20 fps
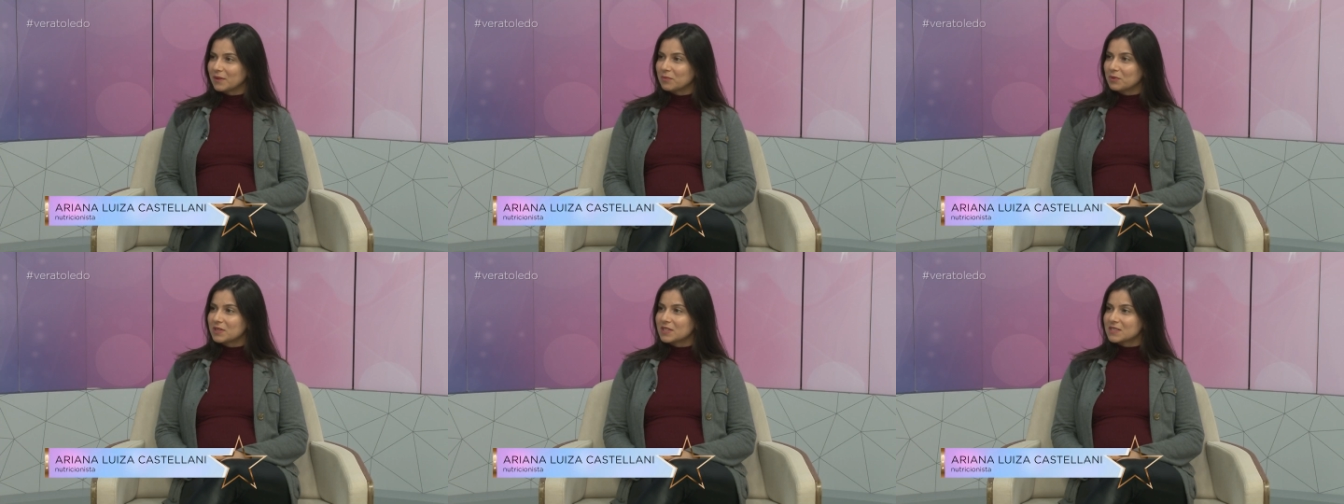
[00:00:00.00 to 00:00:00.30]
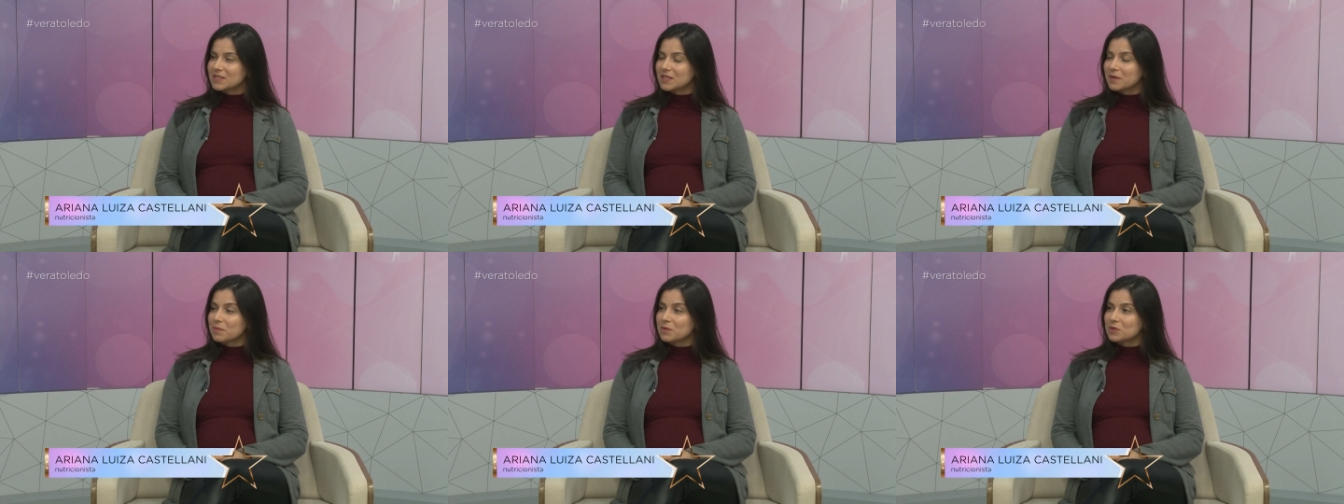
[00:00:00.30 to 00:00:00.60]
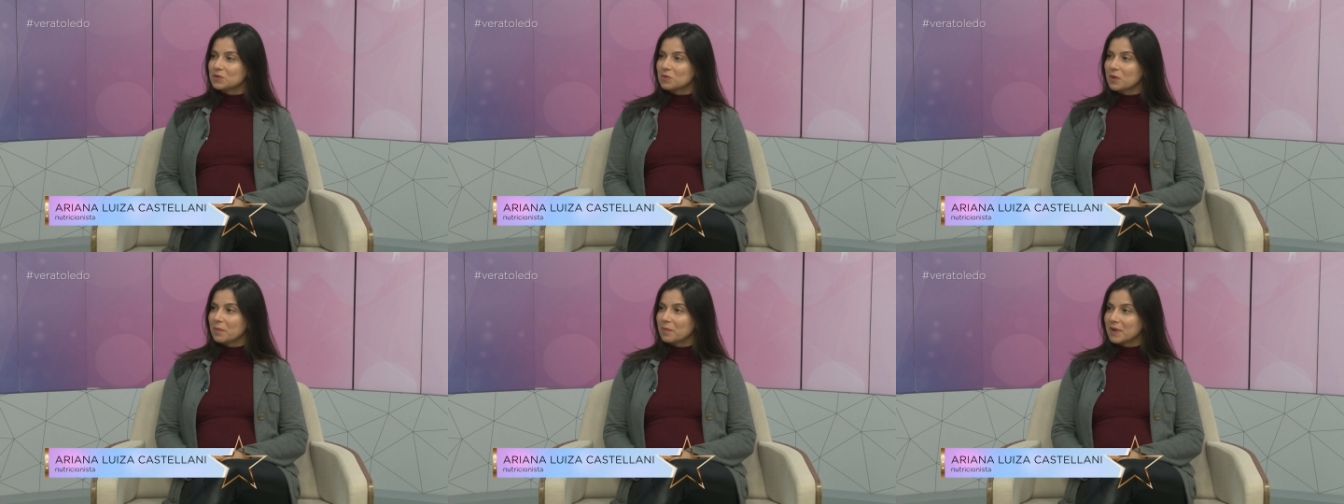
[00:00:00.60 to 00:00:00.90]
Muitas vezes a
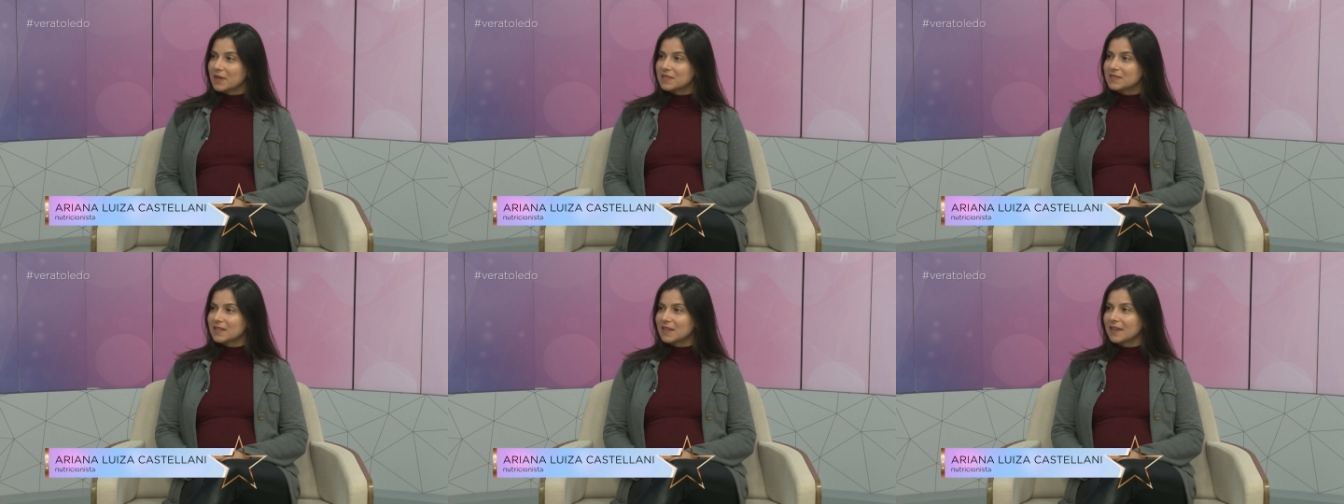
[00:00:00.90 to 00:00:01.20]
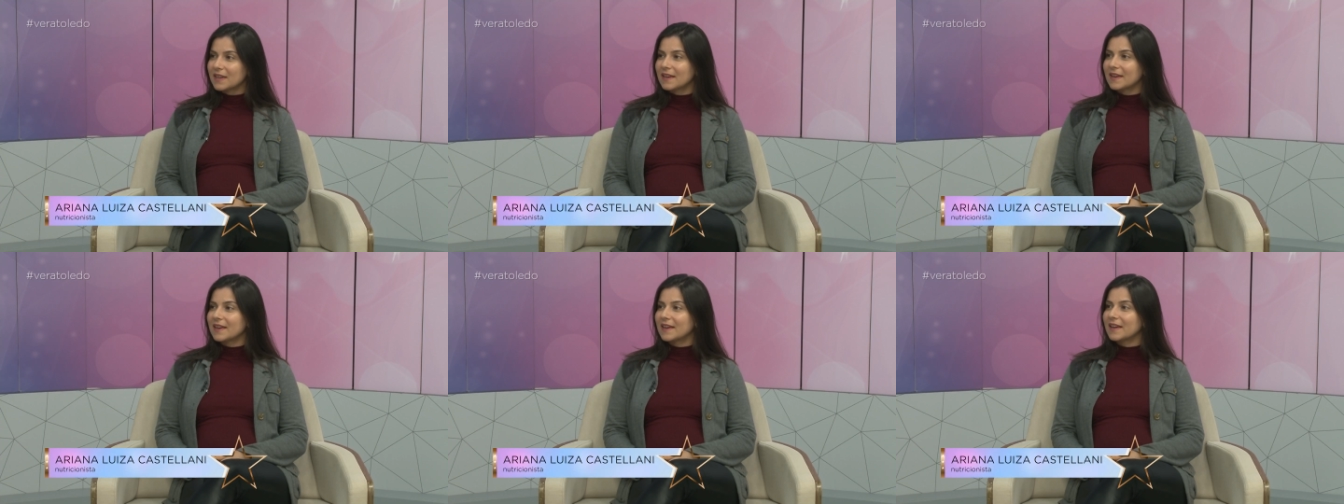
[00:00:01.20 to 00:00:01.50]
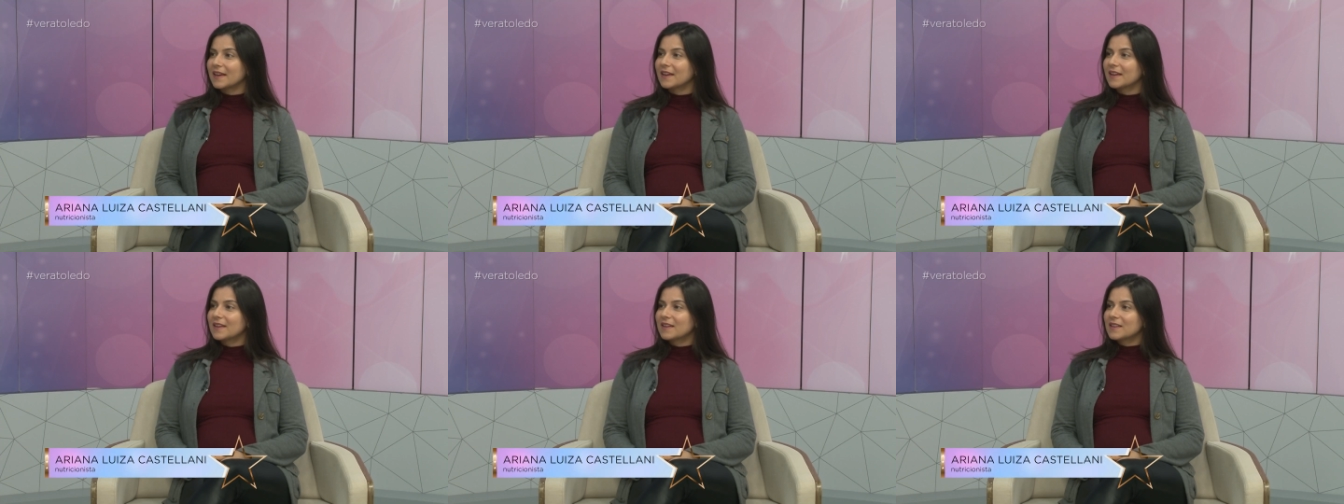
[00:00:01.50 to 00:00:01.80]
pessoa pensa que
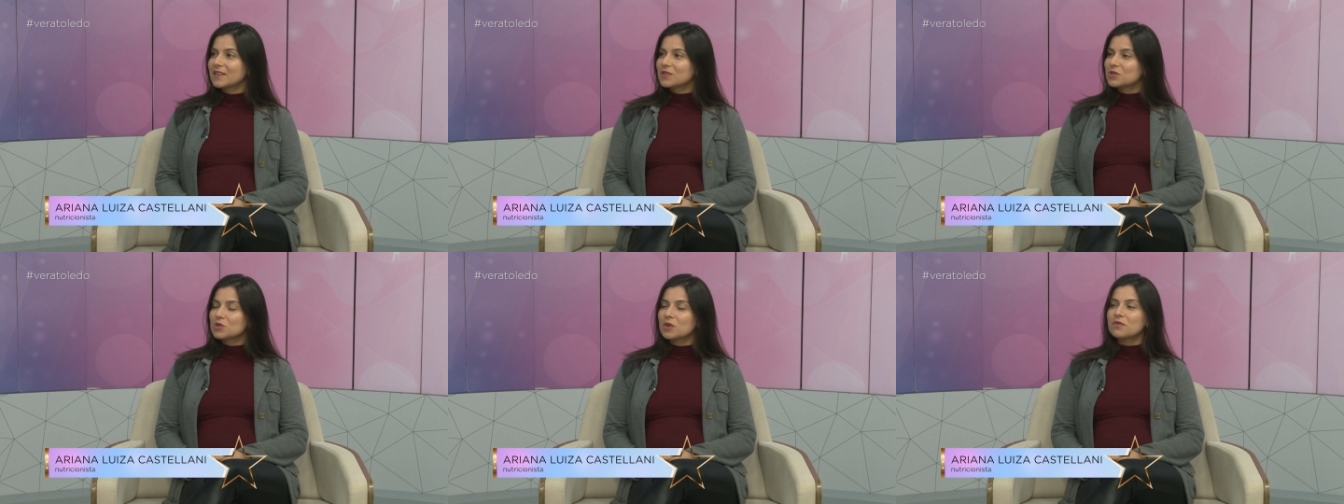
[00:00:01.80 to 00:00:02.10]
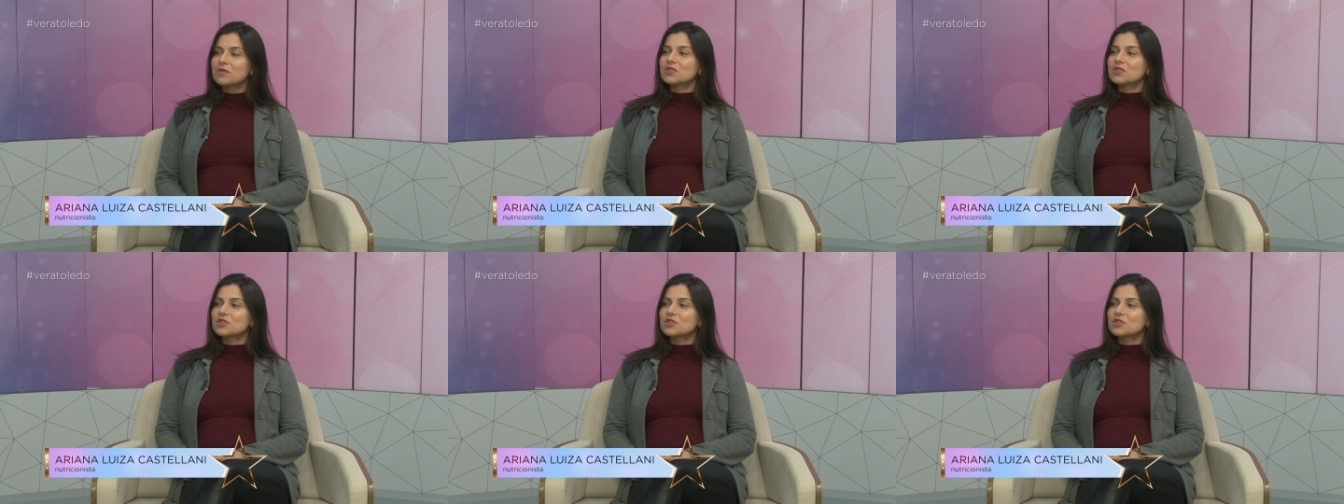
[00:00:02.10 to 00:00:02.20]
é só